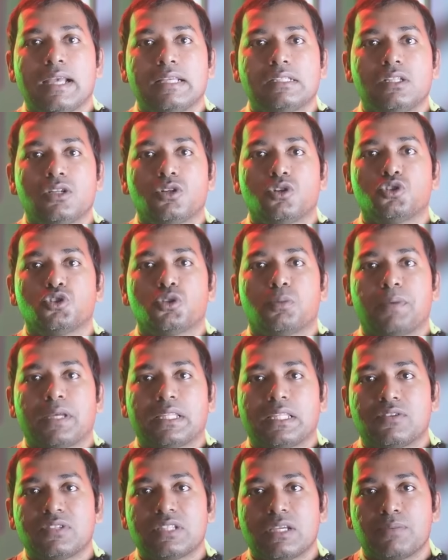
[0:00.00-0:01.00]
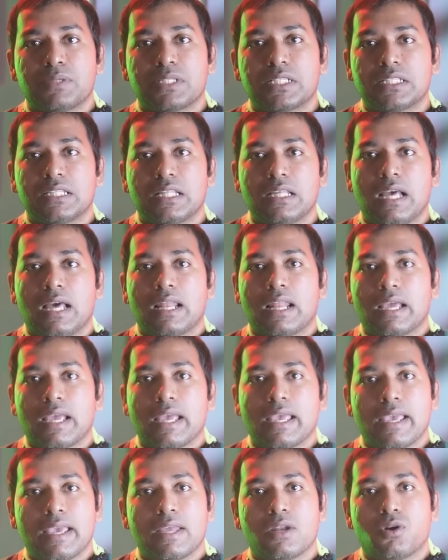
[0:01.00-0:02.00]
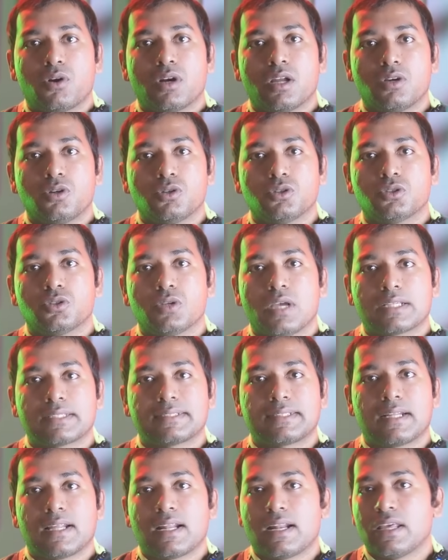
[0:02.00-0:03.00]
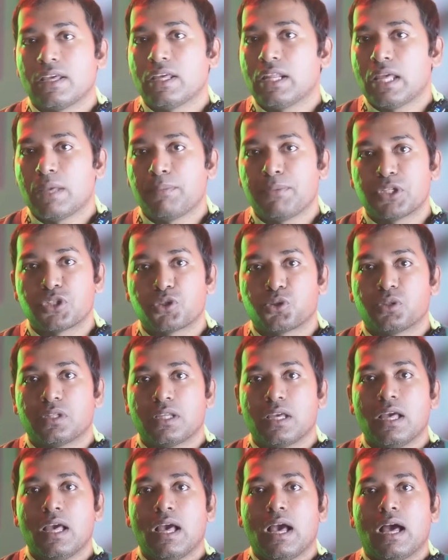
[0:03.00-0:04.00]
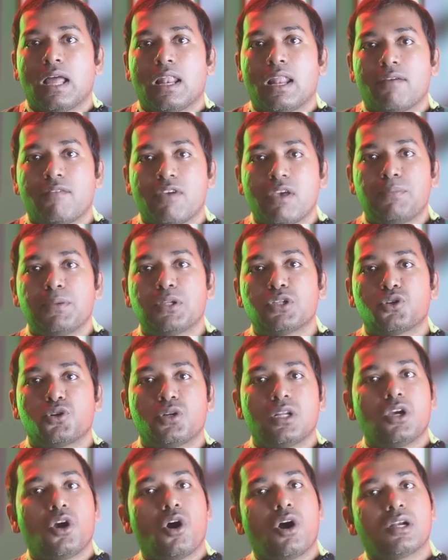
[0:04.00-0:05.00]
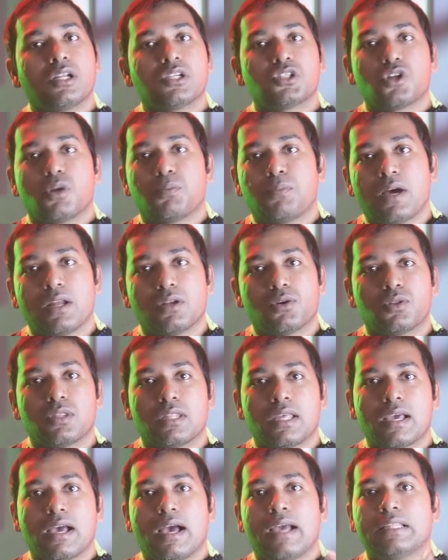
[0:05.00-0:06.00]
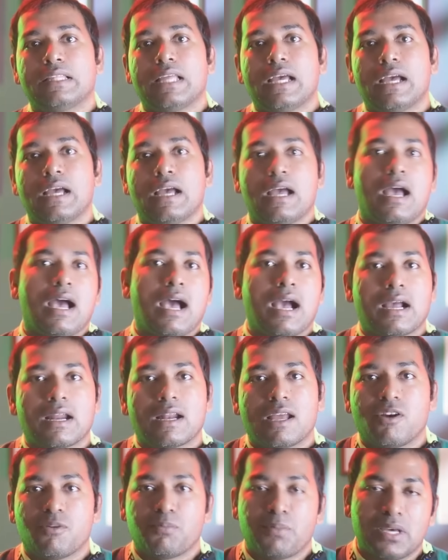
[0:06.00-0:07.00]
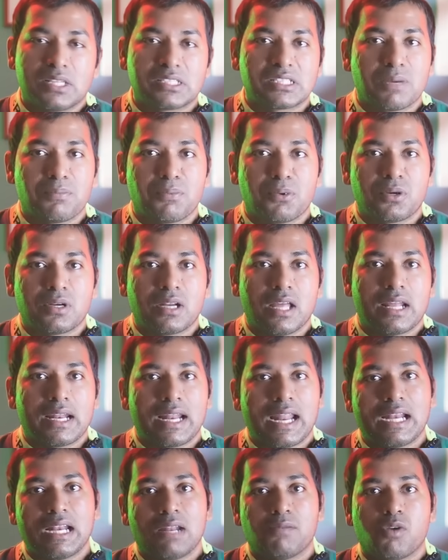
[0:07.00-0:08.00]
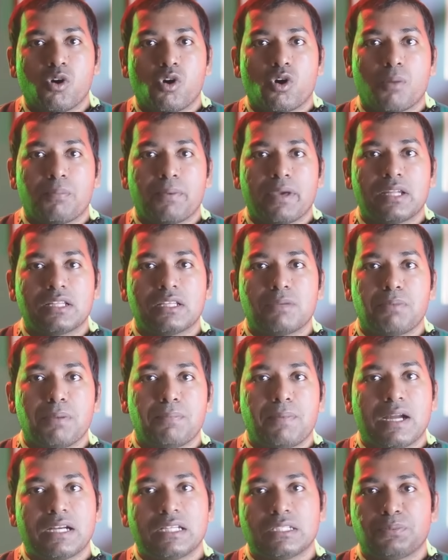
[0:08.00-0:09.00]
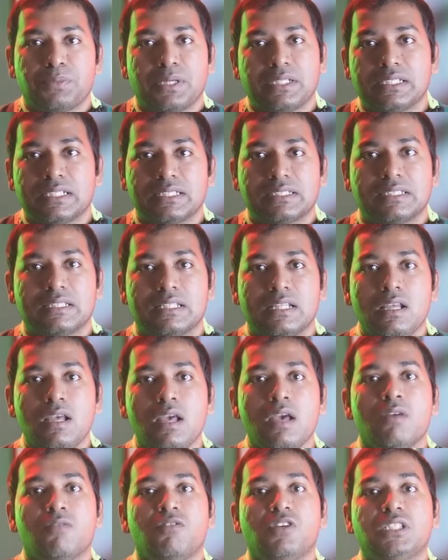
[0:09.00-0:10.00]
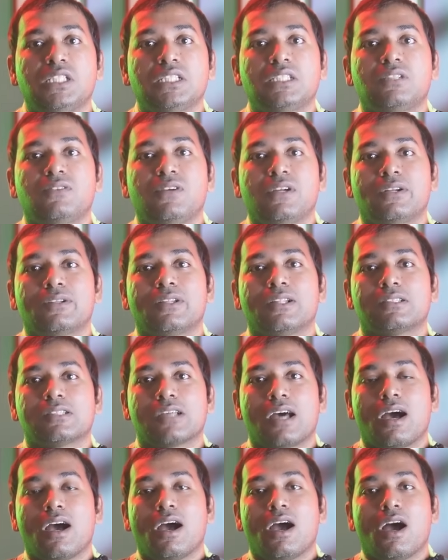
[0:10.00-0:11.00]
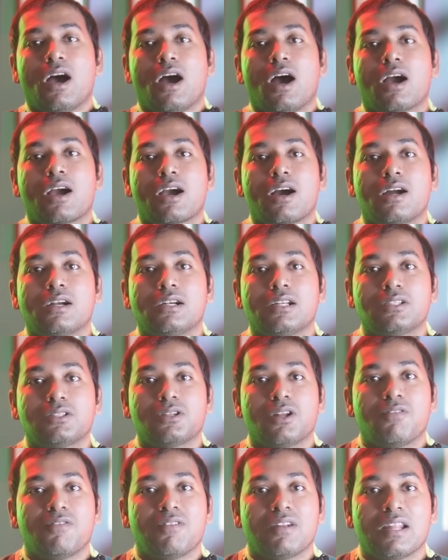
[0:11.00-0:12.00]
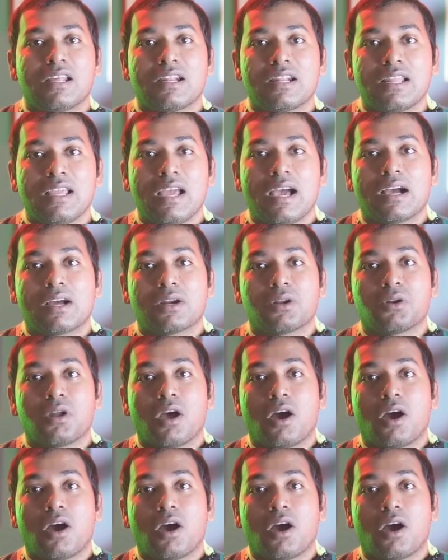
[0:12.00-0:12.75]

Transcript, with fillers: ని కొంచెం పెద్దవి చేయించింది అలాగే హెయిర్ కూడా కొంచెం ఎక్స్ట్రా లేయర్ వేయించుకుంది అలా వేయించుకొని లో పాల్గొంది అయితే అక్కడ ఆమె పేరు చెప్పకుండా గా ఒక పేరు చెప్పి పార్టిసిపేట్ చేసింది విచిత్రం ఏంటో తెలుసా ఆ కాంటెస్ట్లో విన్నర్ని అక్కడున్న